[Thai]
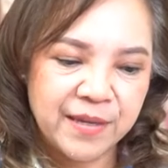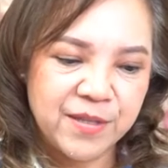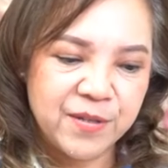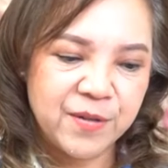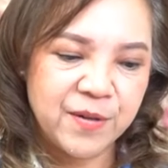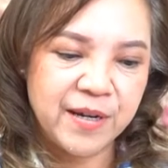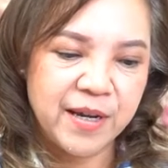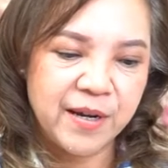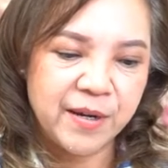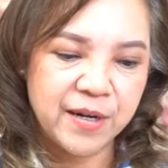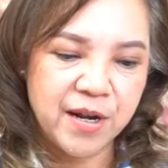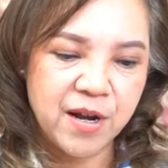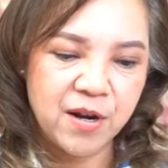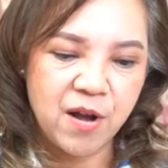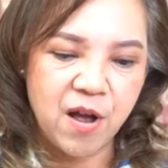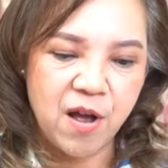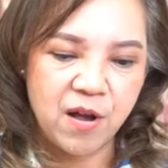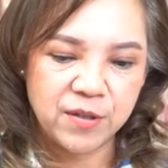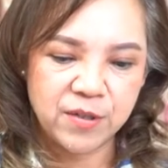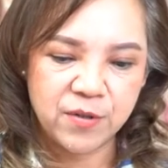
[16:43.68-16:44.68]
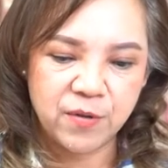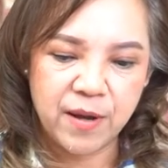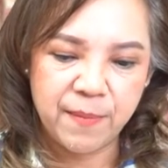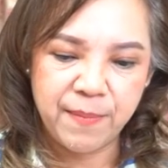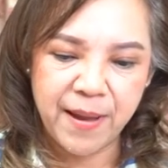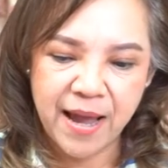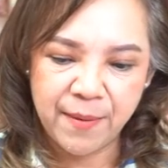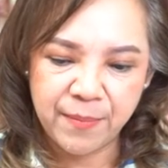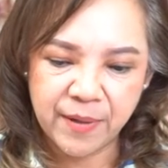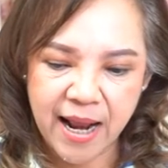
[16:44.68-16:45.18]
ส่วนในเรื่องของสุข
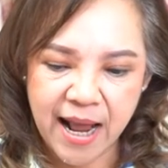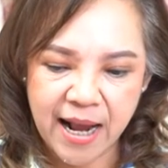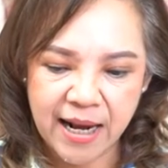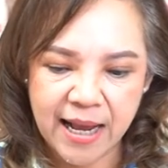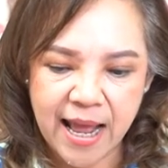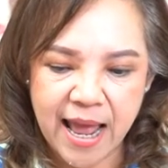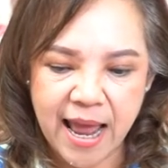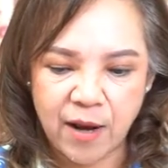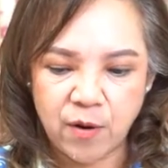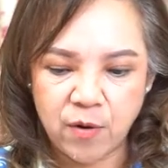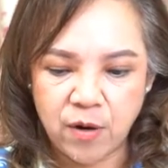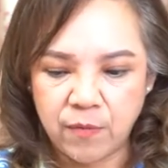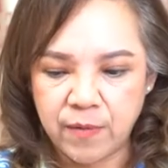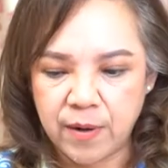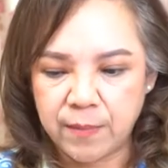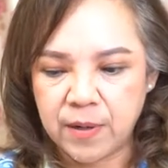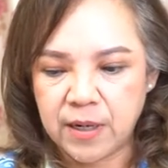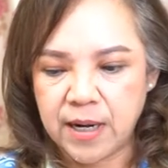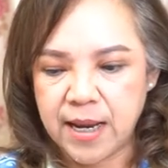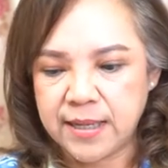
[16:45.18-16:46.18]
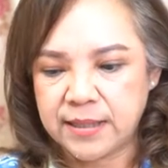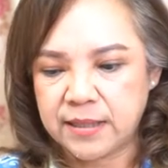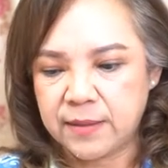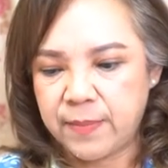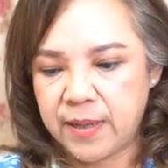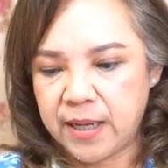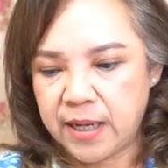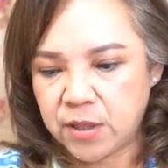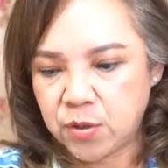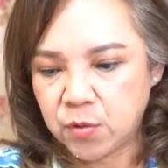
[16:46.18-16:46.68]
ภาพร่างกายคนวันพฤหัส
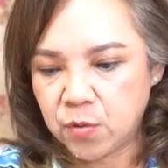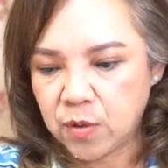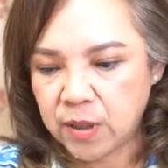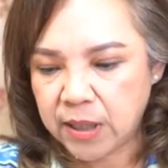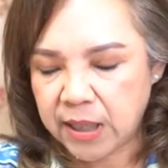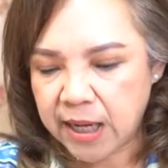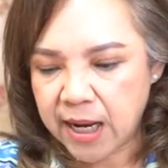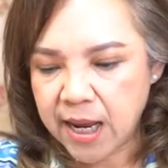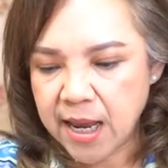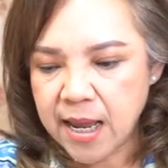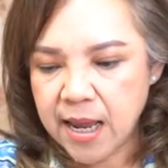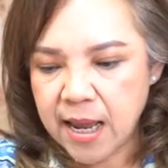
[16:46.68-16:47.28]
บดีช่วงนี้